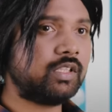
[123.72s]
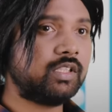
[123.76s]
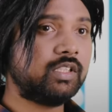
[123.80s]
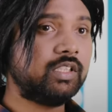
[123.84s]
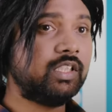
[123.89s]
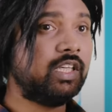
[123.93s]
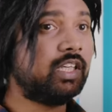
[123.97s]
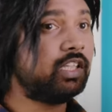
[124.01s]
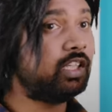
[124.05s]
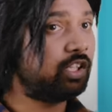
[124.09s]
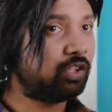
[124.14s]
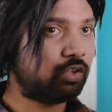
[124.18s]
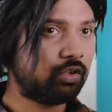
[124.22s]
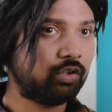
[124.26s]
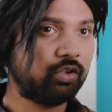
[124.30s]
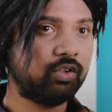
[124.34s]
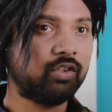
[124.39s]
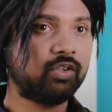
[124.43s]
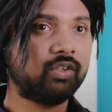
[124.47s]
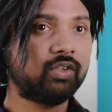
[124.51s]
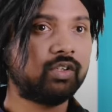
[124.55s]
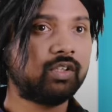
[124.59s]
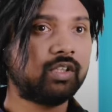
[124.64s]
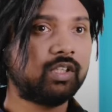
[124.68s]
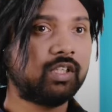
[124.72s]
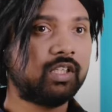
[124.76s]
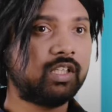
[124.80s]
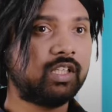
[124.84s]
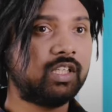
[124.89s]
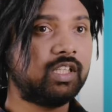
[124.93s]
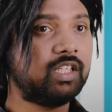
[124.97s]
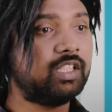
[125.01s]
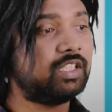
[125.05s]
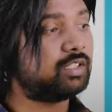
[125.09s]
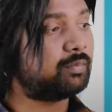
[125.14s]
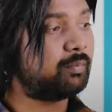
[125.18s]
ये देखो
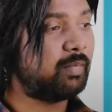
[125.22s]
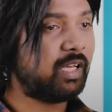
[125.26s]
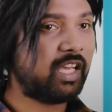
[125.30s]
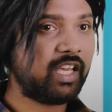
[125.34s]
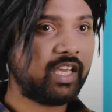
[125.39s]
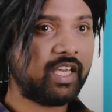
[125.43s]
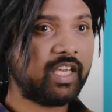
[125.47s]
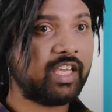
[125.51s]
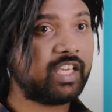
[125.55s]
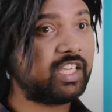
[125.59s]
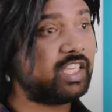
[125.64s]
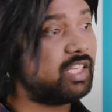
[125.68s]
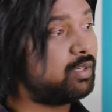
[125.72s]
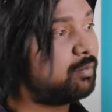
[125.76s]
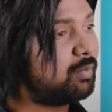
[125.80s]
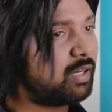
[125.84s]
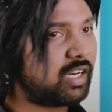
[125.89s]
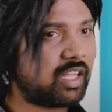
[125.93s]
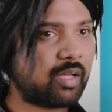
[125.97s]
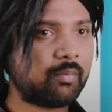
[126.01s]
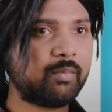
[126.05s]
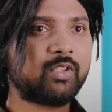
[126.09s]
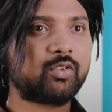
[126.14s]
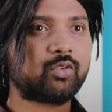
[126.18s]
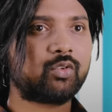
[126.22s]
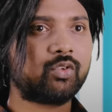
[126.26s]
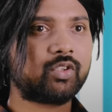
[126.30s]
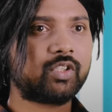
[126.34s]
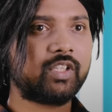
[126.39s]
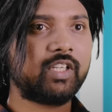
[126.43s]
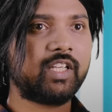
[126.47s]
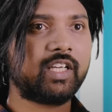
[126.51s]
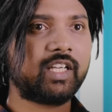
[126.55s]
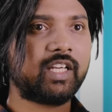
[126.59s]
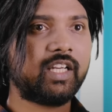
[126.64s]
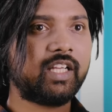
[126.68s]
इसमें एक ही बड़ा बिस्कुट
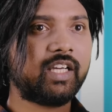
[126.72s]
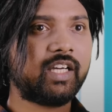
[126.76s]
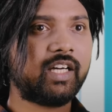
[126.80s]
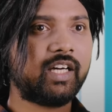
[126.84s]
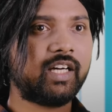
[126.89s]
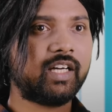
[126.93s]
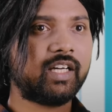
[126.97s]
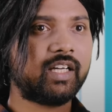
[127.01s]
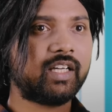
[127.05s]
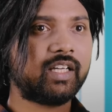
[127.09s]
निकलेगा